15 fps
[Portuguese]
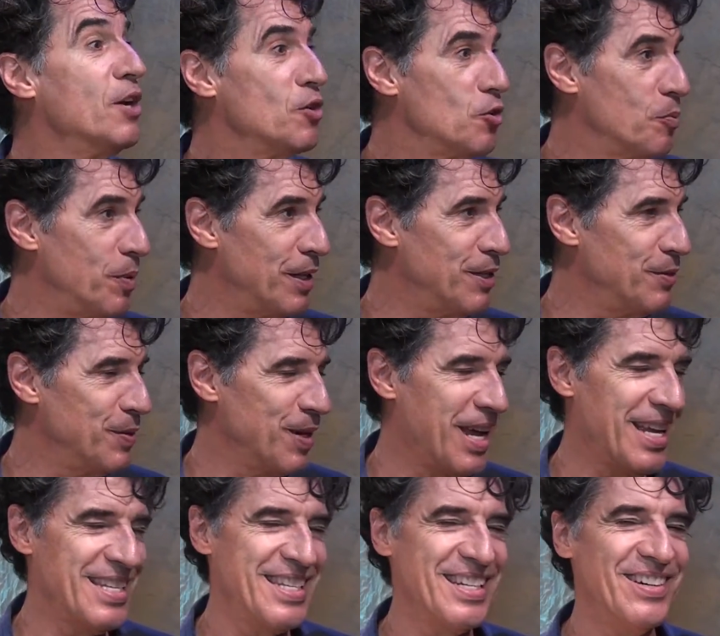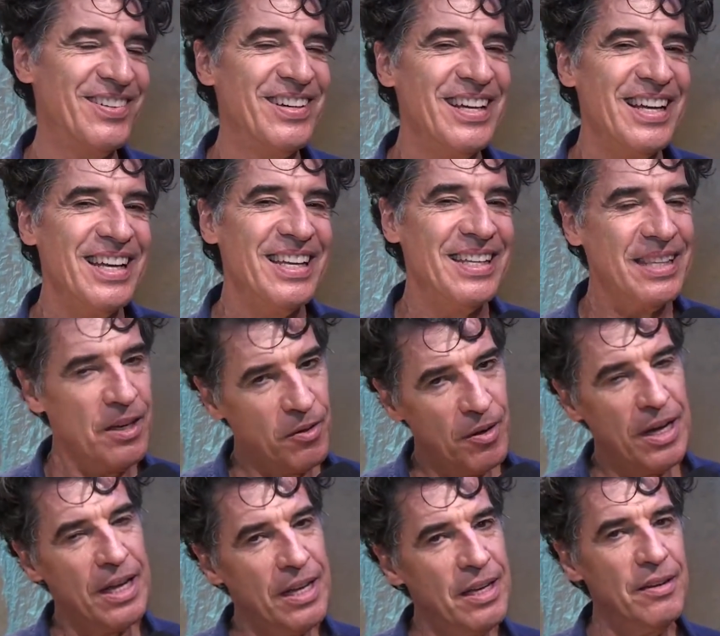gancho para divulgação. Então
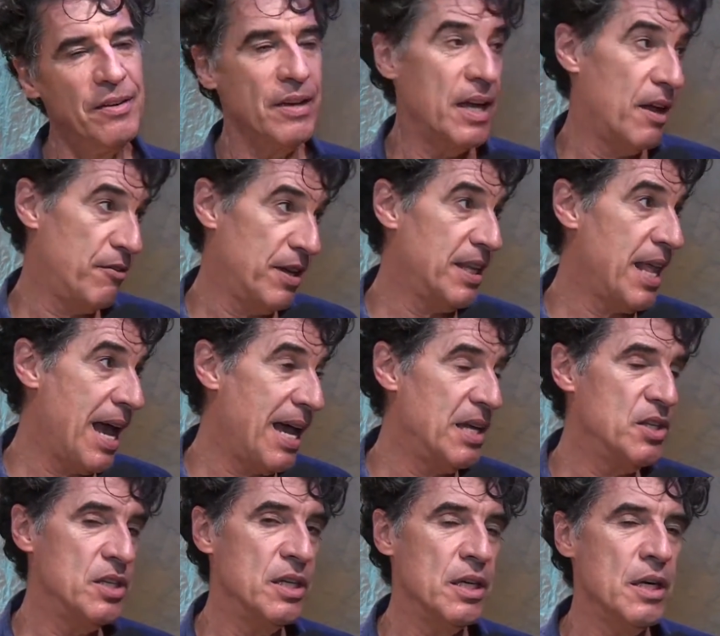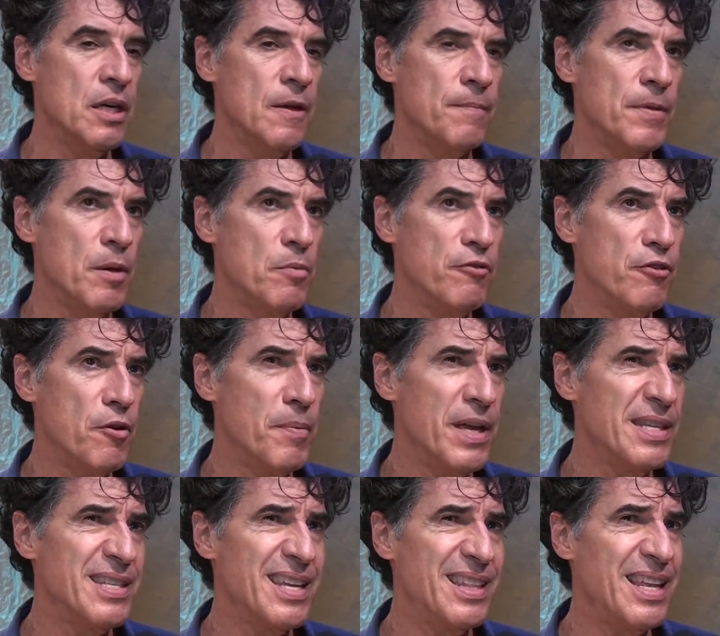aí é verdade. Eu me
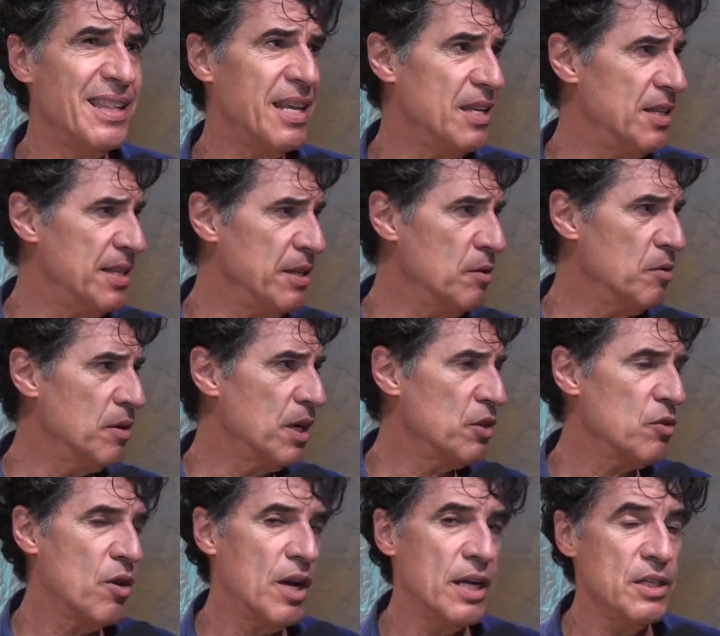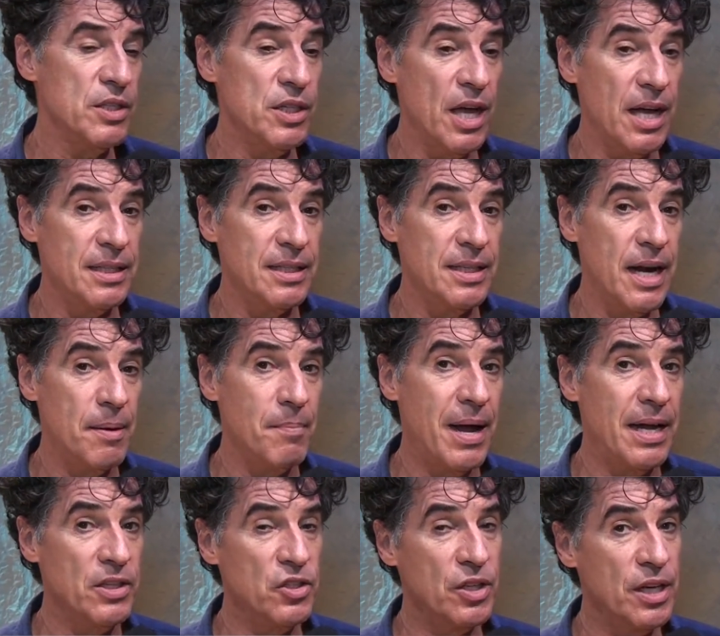formei em 75 na Escola de Arte
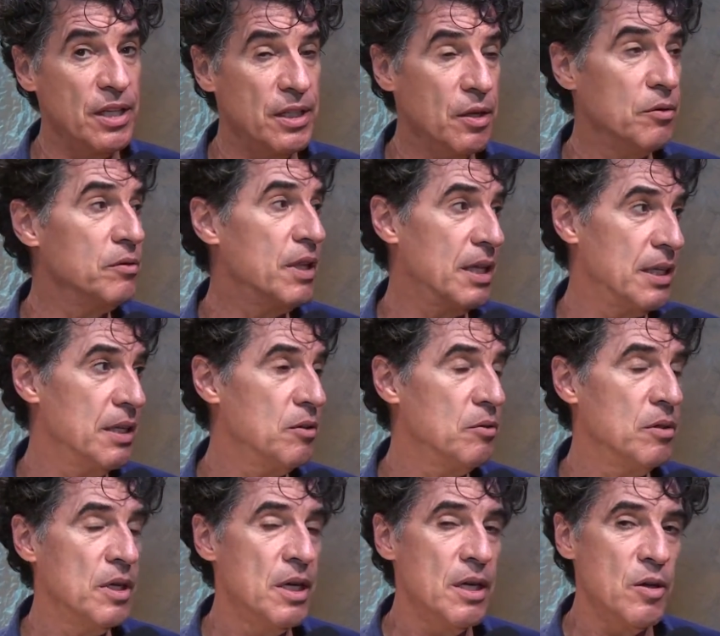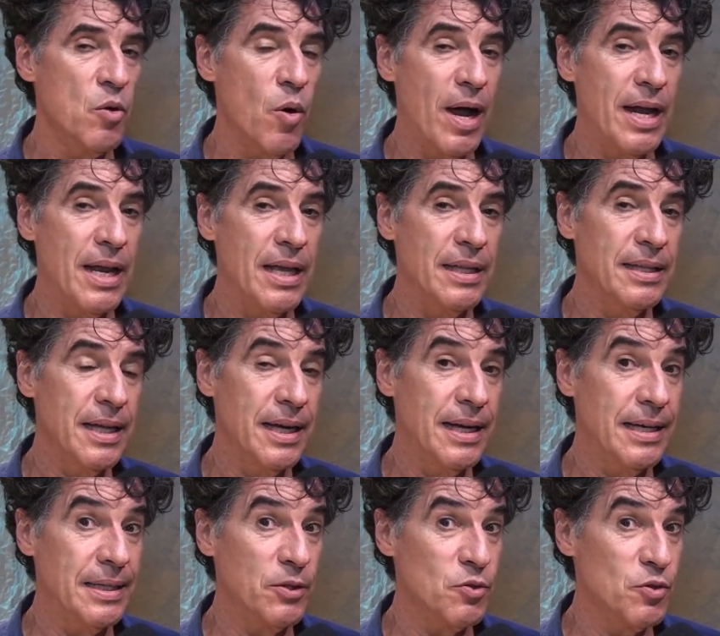Dramática, então está dando 40
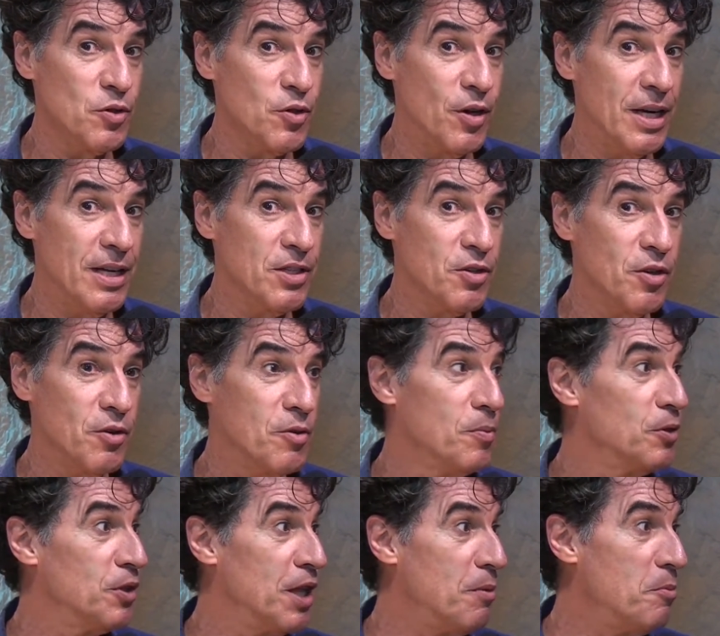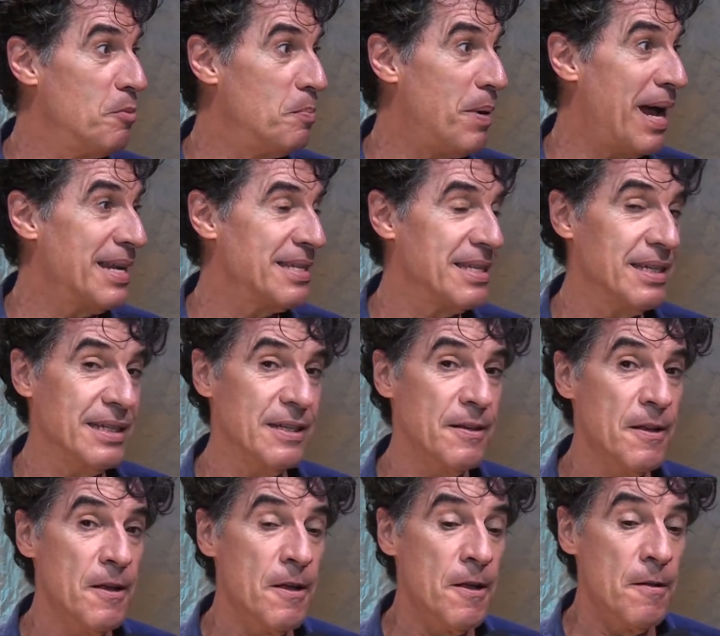anos. Olha só como o tempo passa, né?